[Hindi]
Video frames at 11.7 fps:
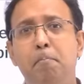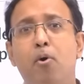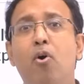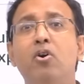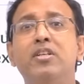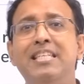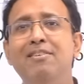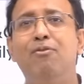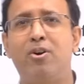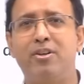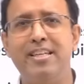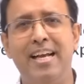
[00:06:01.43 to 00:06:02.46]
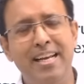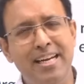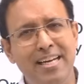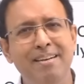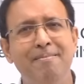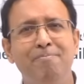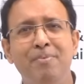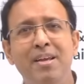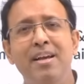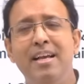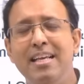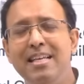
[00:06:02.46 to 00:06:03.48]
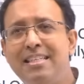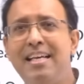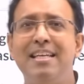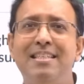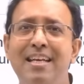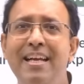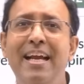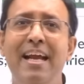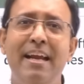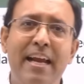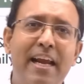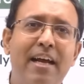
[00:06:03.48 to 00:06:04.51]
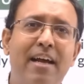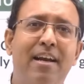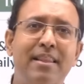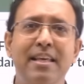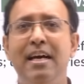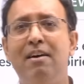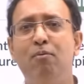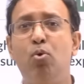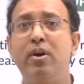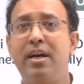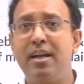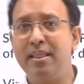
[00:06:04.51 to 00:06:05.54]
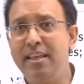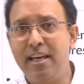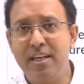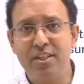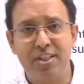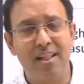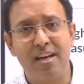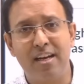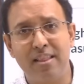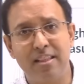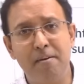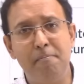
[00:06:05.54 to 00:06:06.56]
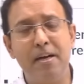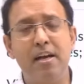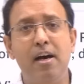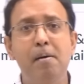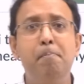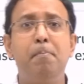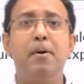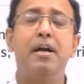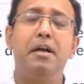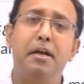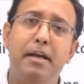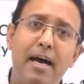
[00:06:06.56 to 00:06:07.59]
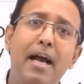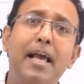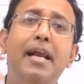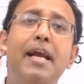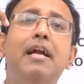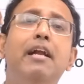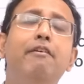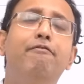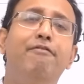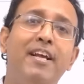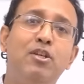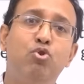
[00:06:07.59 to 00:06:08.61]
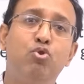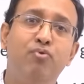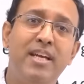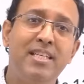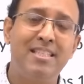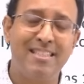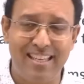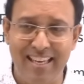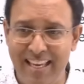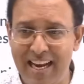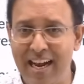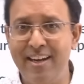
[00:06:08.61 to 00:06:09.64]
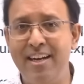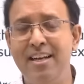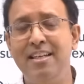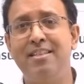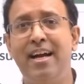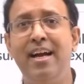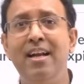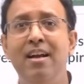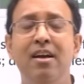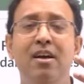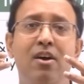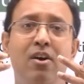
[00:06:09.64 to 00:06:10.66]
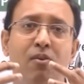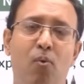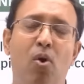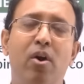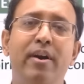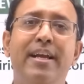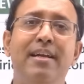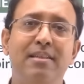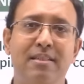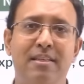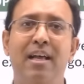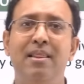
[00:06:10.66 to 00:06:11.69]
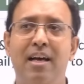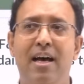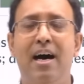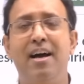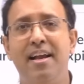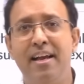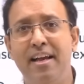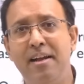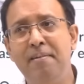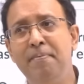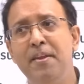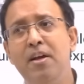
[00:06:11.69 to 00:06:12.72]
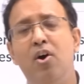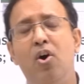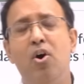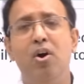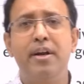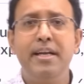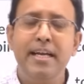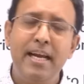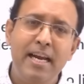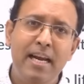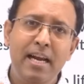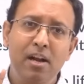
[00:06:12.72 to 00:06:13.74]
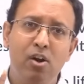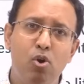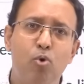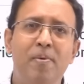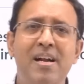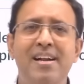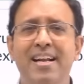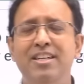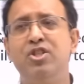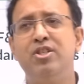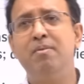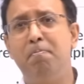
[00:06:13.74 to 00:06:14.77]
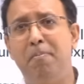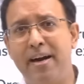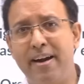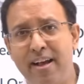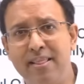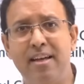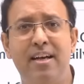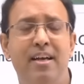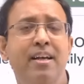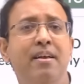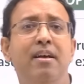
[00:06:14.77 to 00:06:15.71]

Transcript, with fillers: प्रॉक्सी वॉर्स यानी कि इसके ज़रिए ये कर दिया वो कर दिया चल रहा था बट अब डायरेक्टली फेस टू फेस ईरान एंड इसराइल वॉर के साथ आ गए हैं और ये एक ग्लोबल टेंशन बढ़ाता है